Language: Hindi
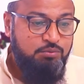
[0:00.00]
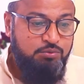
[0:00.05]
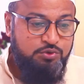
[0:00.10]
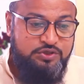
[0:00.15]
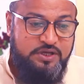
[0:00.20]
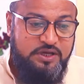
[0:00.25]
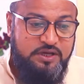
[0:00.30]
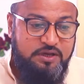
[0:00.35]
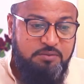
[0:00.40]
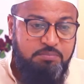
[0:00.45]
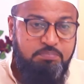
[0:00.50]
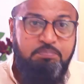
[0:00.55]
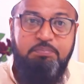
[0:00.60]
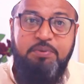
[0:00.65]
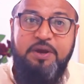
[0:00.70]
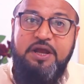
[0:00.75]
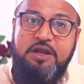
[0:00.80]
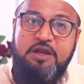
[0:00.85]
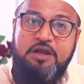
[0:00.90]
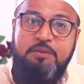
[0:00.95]
मुझे
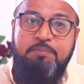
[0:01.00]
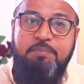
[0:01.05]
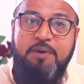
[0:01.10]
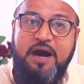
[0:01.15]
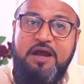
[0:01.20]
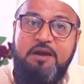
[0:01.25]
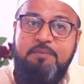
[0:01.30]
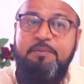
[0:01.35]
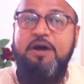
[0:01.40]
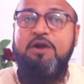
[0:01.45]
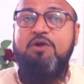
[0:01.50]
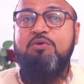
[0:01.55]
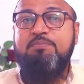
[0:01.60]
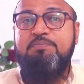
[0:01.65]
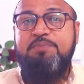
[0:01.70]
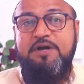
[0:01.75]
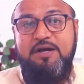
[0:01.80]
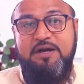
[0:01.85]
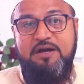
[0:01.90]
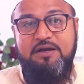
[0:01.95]
पहली बार
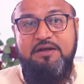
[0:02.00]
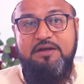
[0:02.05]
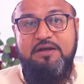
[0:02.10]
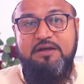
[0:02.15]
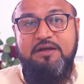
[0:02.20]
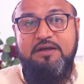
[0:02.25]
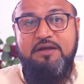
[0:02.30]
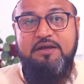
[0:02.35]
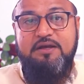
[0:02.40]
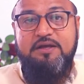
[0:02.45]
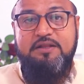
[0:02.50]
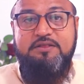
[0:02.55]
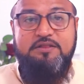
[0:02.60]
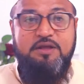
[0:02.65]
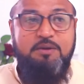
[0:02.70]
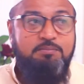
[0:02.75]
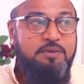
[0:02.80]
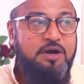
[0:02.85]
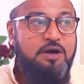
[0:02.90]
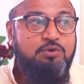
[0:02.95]
मालूम पड़ा कि
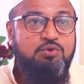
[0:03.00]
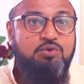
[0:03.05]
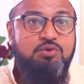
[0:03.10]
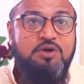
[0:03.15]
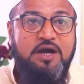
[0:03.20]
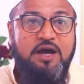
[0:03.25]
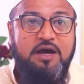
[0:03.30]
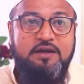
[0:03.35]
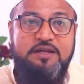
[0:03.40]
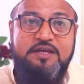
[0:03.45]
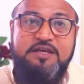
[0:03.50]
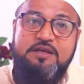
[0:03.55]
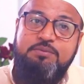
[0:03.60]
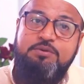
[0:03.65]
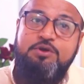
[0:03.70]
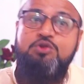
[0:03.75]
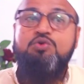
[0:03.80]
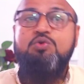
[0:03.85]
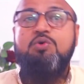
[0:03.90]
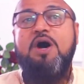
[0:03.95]
तंबाकू खाने की
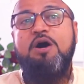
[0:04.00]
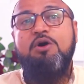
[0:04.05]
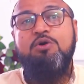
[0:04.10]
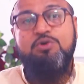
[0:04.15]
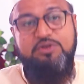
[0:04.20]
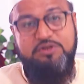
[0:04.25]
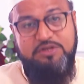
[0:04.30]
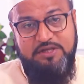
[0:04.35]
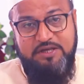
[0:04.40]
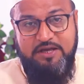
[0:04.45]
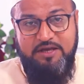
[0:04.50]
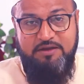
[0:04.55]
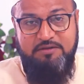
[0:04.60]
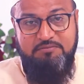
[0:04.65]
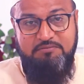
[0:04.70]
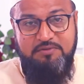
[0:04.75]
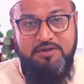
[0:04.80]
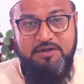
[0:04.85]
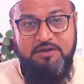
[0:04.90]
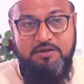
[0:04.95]
भी दुआ होती है
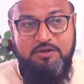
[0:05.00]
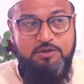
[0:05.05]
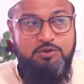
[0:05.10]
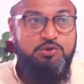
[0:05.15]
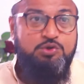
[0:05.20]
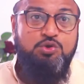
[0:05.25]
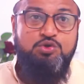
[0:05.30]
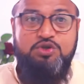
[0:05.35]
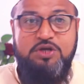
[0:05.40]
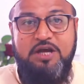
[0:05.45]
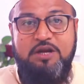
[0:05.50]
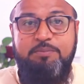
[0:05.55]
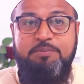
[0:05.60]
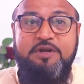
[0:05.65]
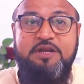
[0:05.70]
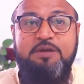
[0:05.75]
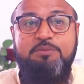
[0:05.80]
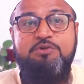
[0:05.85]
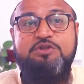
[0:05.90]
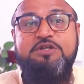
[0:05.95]
जो उस
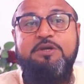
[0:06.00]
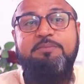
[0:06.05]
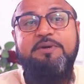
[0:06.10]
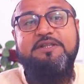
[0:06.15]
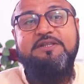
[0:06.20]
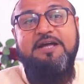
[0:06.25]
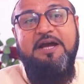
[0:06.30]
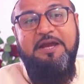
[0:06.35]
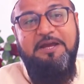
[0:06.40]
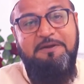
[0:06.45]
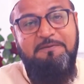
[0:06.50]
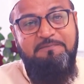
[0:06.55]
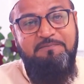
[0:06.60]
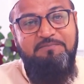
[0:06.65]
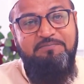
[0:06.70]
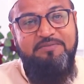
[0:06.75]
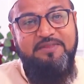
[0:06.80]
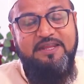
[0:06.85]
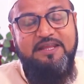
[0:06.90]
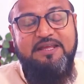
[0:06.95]
अरबी ने मुझे बताई
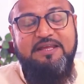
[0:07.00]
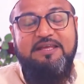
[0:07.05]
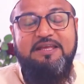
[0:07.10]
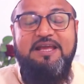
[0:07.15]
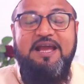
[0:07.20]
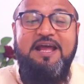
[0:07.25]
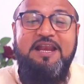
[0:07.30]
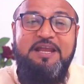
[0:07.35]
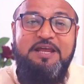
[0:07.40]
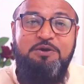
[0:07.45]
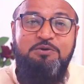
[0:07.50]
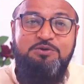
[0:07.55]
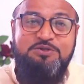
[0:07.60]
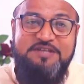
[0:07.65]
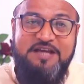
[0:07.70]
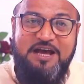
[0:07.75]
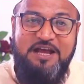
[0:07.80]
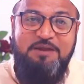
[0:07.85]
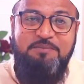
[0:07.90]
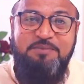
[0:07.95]
यानी
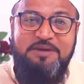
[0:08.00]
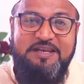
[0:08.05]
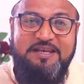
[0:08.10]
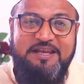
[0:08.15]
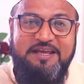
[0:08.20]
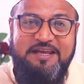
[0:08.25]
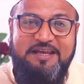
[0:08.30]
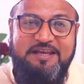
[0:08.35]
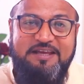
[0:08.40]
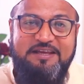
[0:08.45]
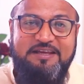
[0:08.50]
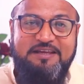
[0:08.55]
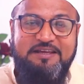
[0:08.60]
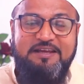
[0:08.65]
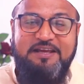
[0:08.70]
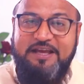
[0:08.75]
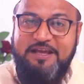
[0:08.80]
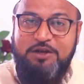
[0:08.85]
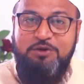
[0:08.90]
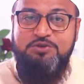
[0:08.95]
उस अरबी ने
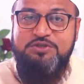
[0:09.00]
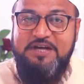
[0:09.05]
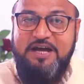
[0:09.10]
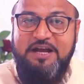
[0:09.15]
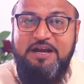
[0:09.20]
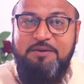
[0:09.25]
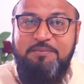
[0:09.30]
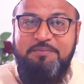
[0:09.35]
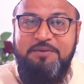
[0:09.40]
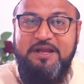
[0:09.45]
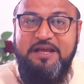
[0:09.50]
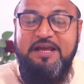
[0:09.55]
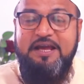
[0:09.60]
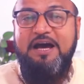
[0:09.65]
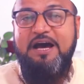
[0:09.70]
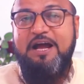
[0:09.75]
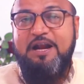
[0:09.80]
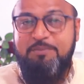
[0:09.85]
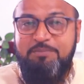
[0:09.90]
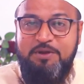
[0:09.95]
यानी उस अरब ने
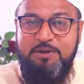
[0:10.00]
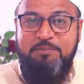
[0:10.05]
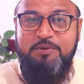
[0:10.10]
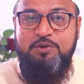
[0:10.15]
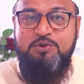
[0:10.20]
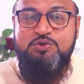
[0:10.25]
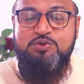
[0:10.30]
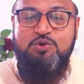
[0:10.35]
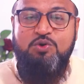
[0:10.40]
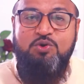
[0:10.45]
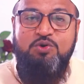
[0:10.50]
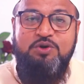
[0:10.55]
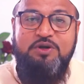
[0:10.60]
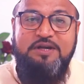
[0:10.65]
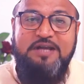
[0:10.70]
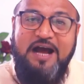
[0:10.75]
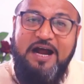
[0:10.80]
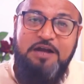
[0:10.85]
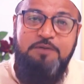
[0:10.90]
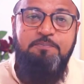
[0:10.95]
अरबी में उसको
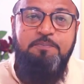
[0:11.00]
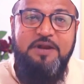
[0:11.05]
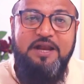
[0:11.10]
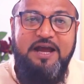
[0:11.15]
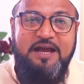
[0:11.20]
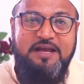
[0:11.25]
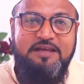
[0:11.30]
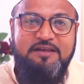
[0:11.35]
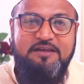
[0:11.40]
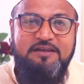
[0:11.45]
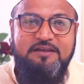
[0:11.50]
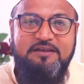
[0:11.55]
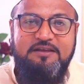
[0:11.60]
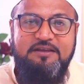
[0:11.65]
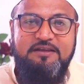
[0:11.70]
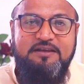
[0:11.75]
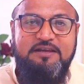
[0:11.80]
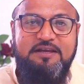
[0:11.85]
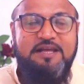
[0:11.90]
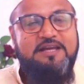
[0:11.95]
डांट पिलाई
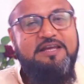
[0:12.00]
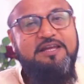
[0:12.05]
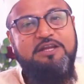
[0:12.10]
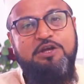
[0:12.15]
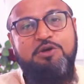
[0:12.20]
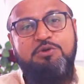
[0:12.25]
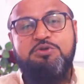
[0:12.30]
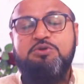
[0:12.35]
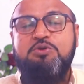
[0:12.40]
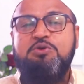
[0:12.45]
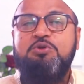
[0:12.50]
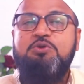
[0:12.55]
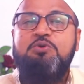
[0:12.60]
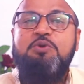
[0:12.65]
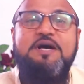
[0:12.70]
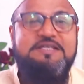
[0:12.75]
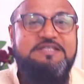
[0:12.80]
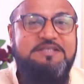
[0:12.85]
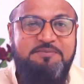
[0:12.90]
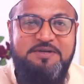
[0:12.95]
लेकिन ये उसको
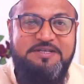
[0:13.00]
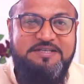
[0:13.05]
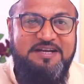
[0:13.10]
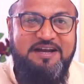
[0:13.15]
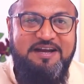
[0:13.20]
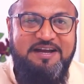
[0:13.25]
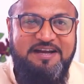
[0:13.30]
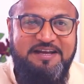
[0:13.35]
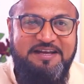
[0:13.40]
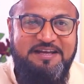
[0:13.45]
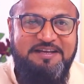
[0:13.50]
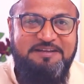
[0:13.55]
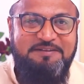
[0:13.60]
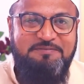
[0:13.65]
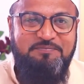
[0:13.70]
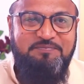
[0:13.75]
दुआ समझ रहा है